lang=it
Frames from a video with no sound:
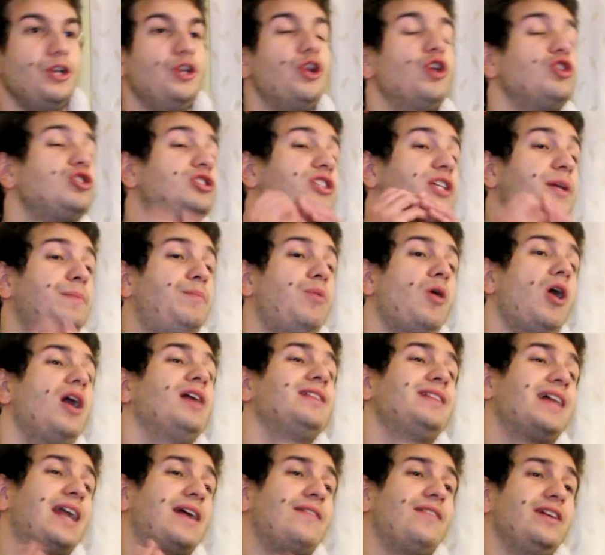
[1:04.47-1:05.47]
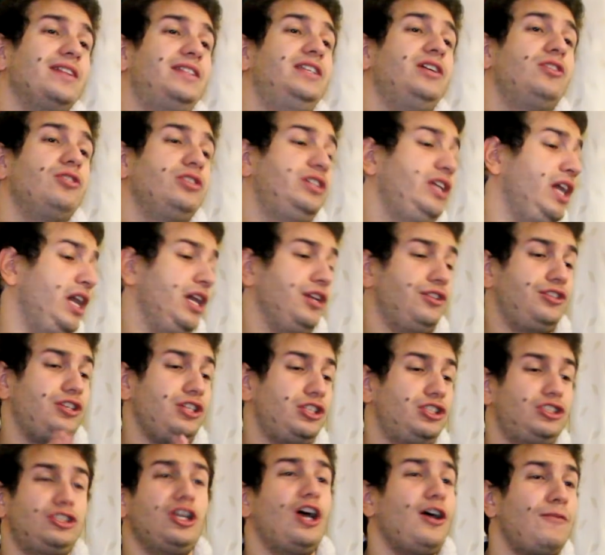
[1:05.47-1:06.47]
Non si può andare avanti così. Ci
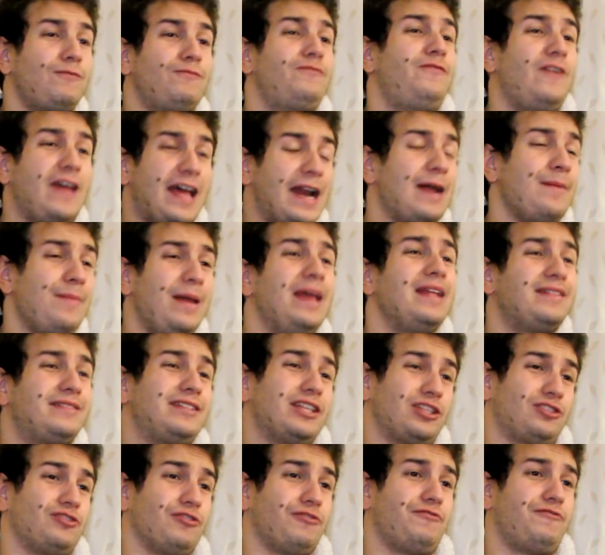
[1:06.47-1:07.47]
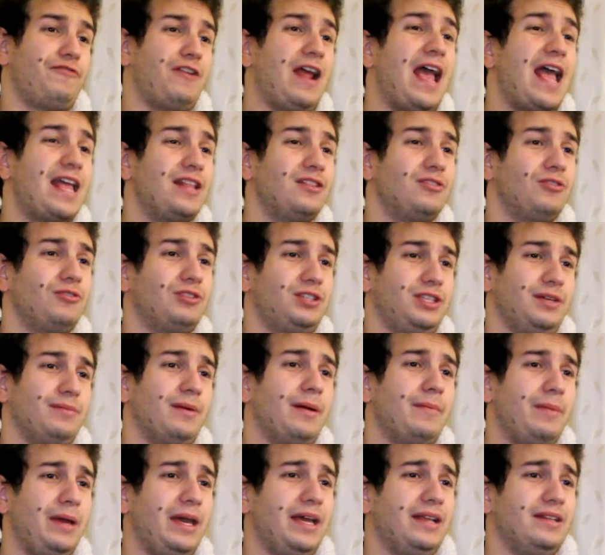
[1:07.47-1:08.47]
sto veramente soffrendo
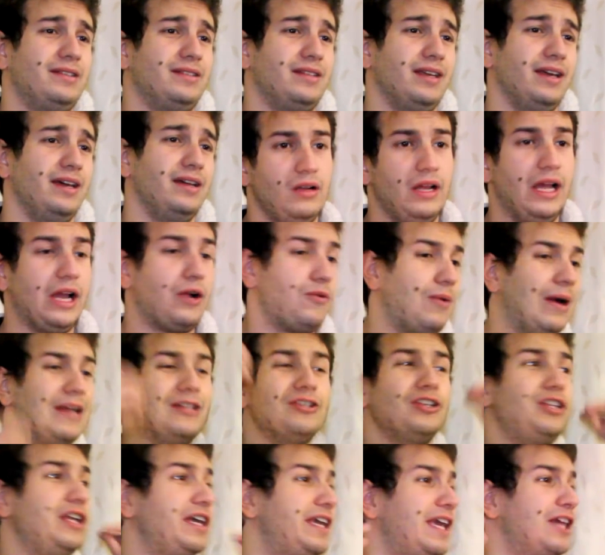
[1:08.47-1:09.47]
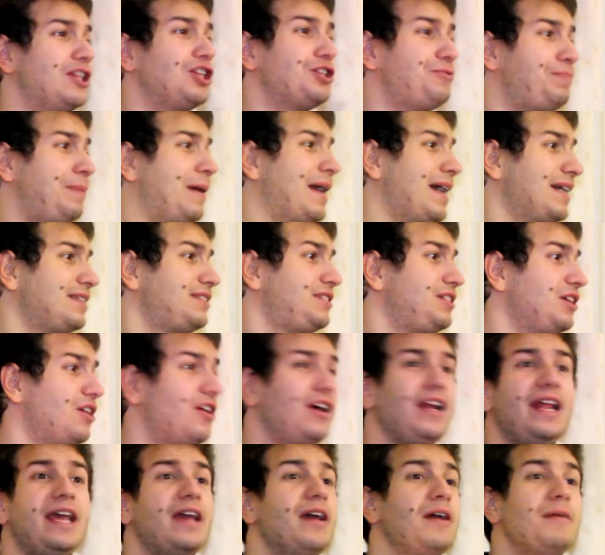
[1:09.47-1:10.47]
ultimamente. E quando ti chiedo
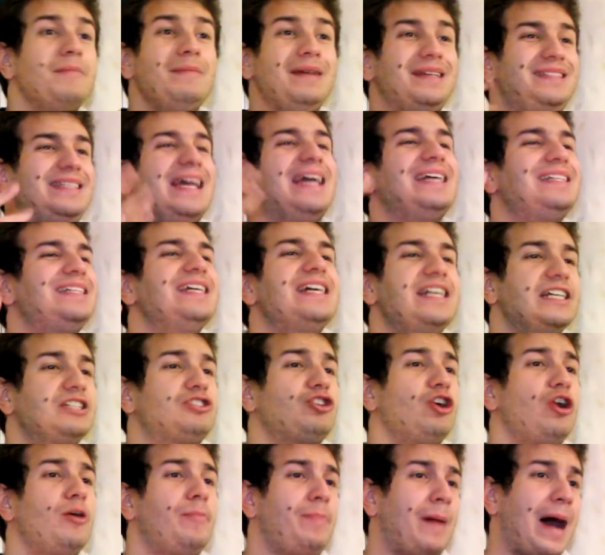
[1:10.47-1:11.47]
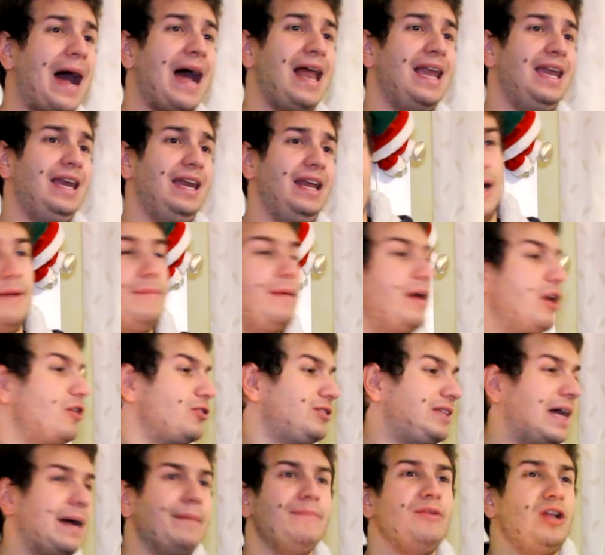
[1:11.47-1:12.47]
spiegazioni, mi sai dire solo palle. Almeno
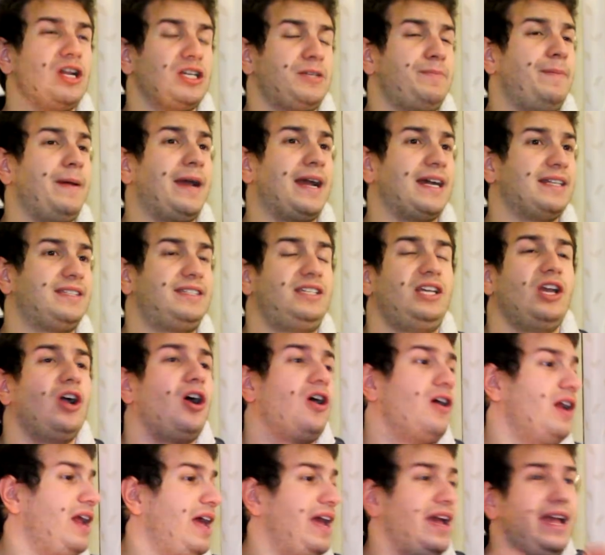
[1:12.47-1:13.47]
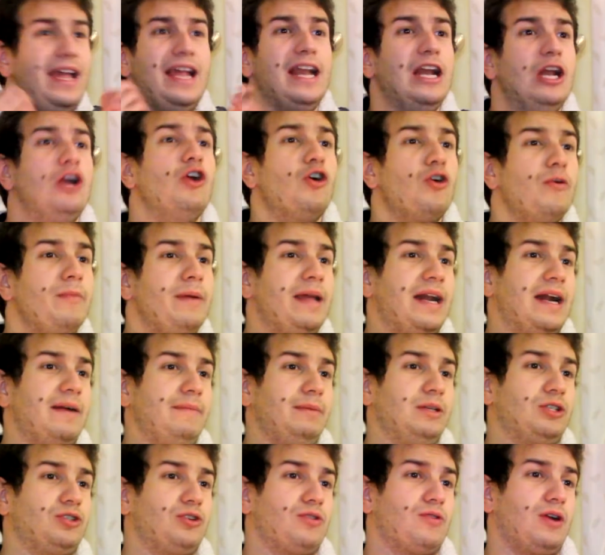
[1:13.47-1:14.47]
dammi una spiegazione.
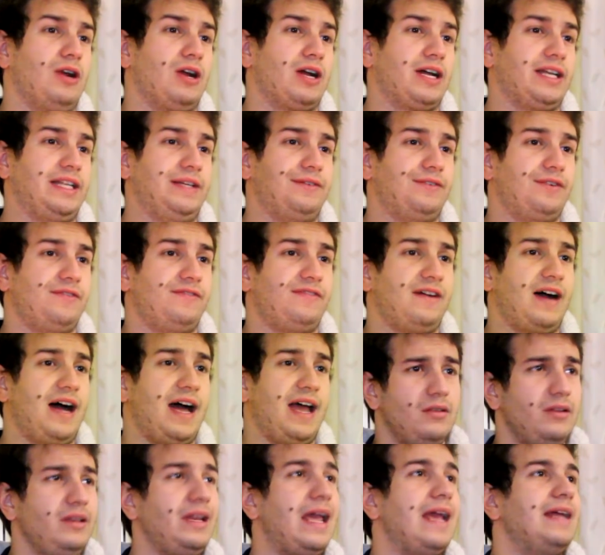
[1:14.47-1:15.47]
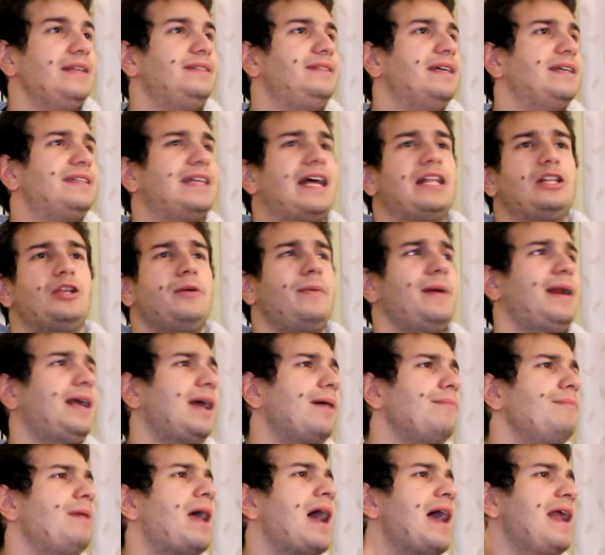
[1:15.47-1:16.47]
Illuminami su quello che devo fare. Niente, tanto per
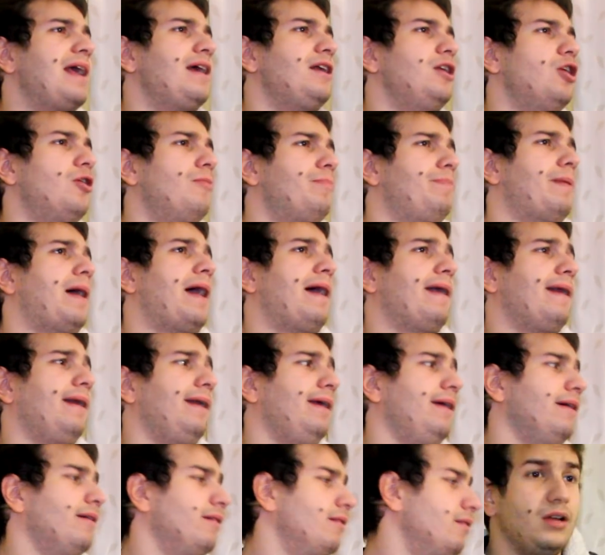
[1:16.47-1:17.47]
cambiare, non parli.